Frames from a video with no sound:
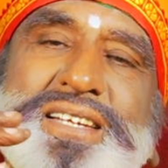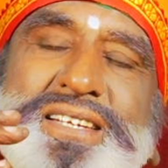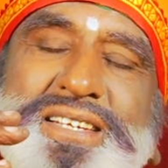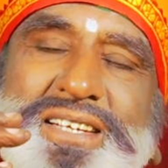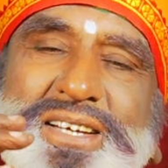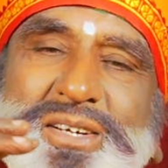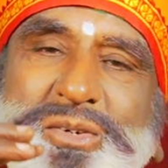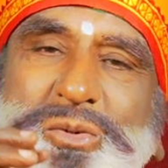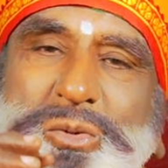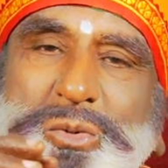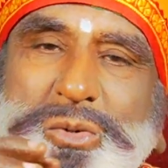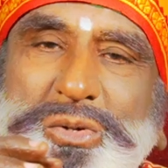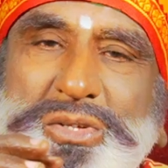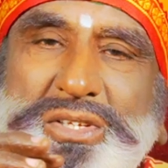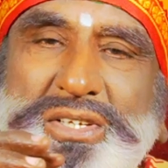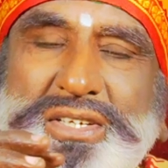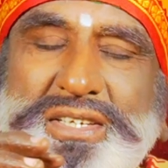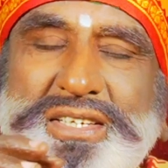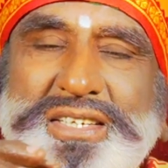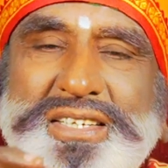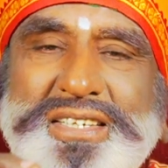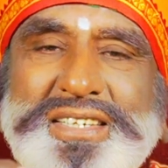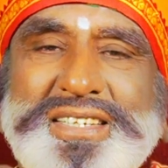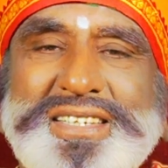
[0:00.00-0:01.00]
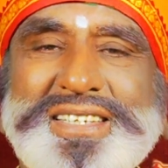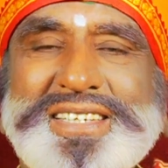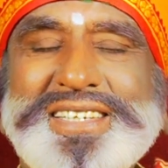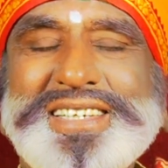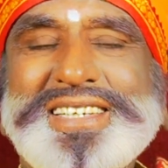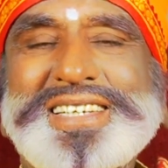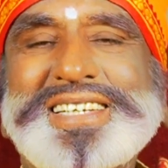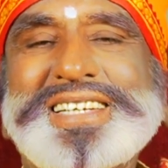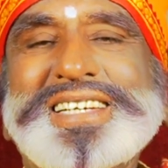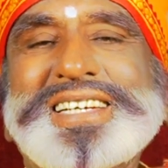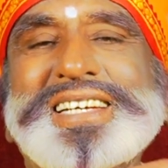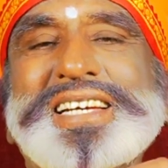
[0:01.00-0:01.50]
இன்னும் குளிச்சுட்டு
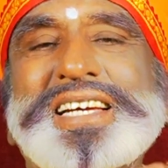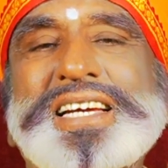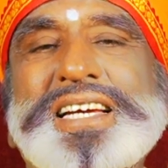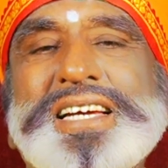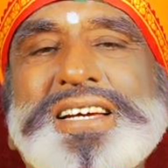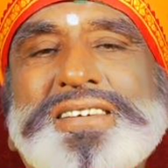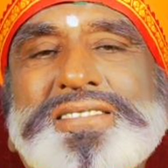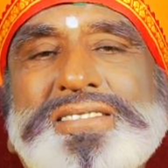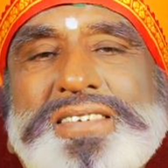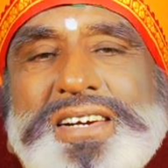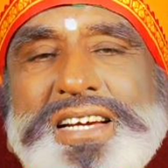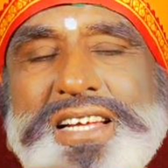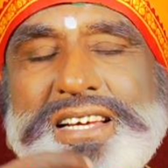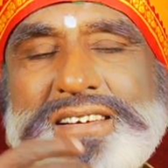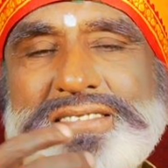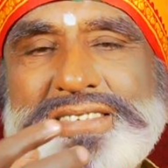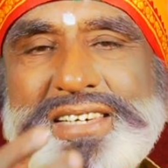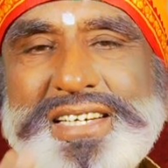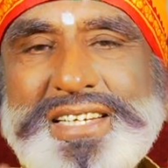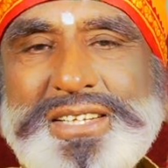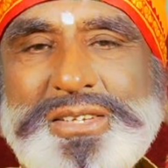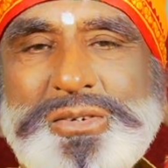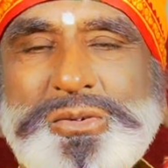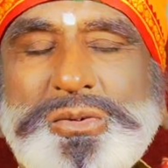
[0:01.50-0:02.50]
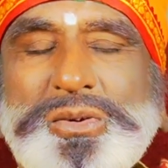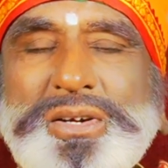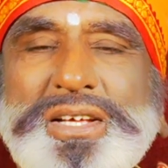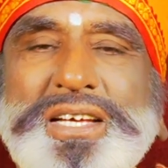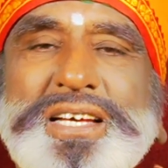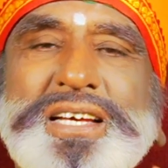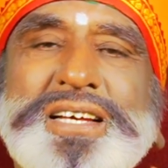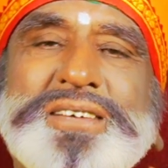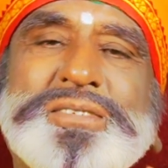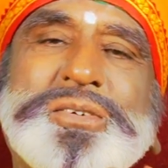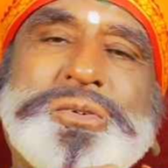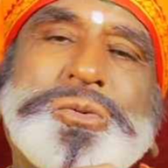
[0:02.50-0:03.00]
வெளியே
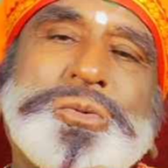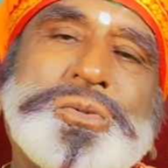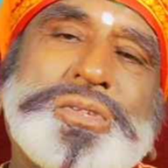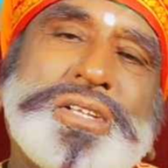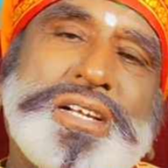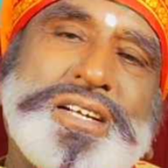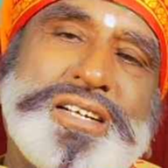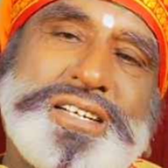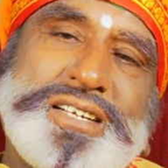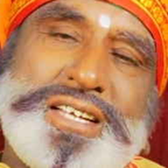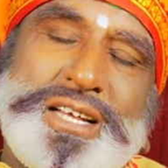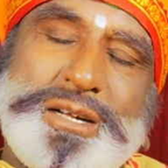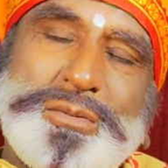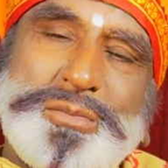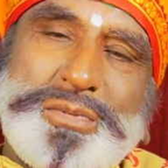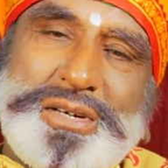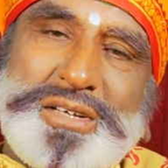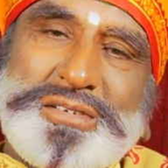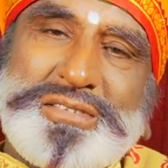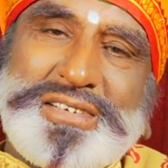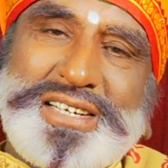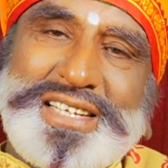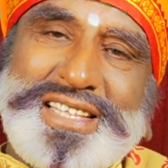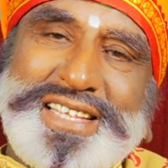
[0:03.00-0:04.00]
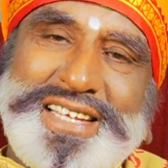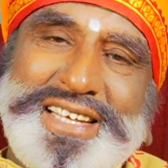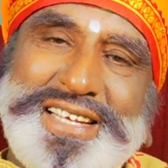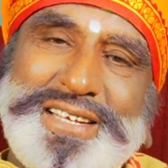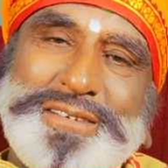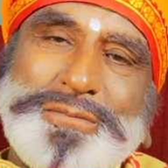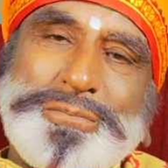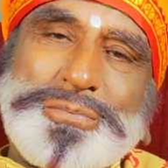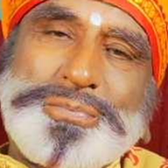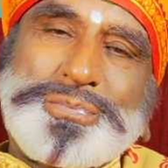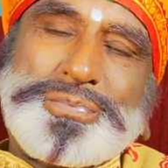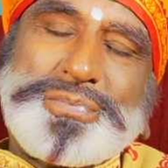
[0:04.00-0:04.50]
வர்றதுக்குள்ளேயே கூந்தலுக்கு நறுமணம் வருது
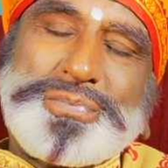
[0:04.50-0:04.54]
